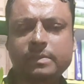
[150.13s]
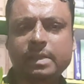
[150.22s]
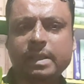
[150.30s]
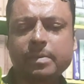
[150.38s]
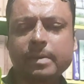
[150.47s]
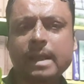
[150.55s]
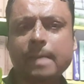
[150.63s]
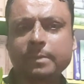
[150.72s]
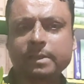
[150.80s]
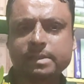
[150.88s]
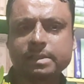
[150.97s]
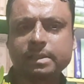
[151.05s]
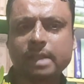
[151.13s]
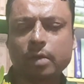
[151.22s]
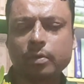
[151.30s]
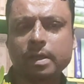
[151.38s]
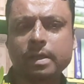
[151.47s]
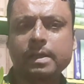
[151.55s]
এইবারে আপনাদের যে
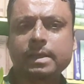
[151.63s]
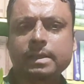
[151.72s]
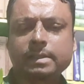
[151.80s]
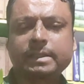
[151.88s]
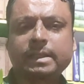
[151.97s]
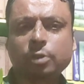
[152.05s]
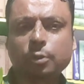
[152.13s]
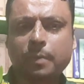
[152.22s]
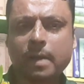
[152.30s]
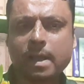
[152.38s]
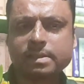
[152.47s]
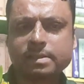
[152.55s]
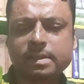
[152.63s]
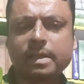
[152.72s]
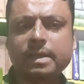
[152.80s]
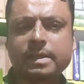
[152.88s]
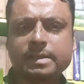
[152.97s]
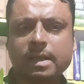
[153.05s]
ধারণা যে এটা তো ফার্স্ট
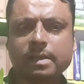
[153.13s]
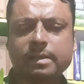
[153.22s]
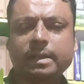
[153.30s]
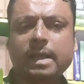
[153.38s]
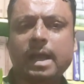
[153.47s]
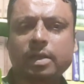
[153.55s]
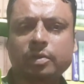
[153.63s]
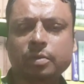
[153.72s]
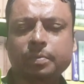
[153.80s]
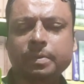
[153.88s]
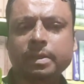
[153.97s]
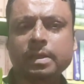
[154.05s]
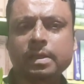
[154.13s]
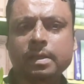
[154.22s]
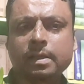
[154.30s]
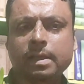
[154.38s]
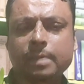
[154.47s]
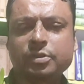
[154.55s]
ইয়ারের রেজাল্ট এটা হার্ড কপি
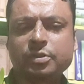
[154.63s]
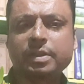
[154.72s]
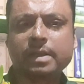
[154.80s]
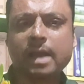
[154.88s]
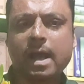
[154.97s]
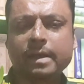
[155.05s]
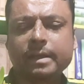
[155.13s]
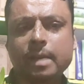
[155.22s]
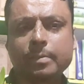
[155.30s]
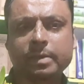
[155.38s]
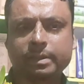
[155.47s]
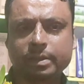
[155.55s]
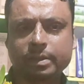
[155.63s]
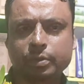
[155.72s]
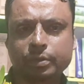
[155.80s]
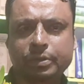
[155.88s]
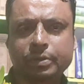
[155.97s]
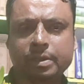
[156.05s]
আমি যদি না নিই আমার কি
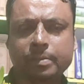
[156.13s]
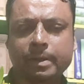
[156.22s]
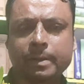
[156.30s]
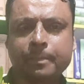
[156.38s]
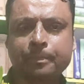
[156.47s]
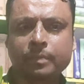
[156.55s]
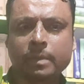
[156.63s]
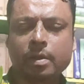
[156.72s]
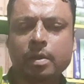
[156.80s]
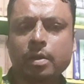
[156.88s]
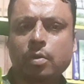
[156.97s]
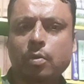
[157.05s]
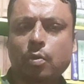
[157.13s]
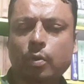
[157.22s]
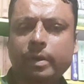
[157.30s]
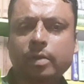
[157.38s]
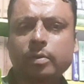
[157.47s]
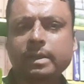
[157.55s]
ক্ষতি হতে পারে
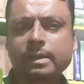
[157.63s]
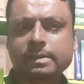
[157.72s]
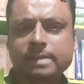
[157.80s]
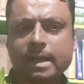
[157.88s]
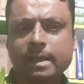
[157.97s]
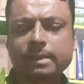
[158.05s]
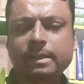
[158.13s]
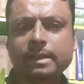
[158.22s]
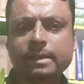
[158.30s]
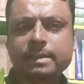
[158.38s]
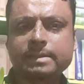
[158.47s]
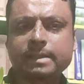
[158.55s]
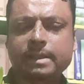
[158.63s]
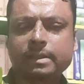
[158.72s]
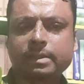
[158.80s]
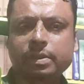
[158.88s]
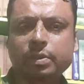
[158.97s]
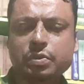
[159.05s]
অনেক অনেক জায়গা থাকে যেখানে
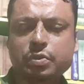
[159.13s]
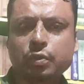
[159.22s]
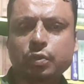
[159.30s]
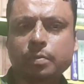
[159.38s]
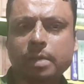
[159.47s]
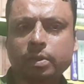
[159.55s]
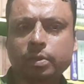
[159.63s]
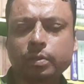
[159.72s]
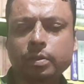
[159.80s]
কিন্তু শুধুমাত্র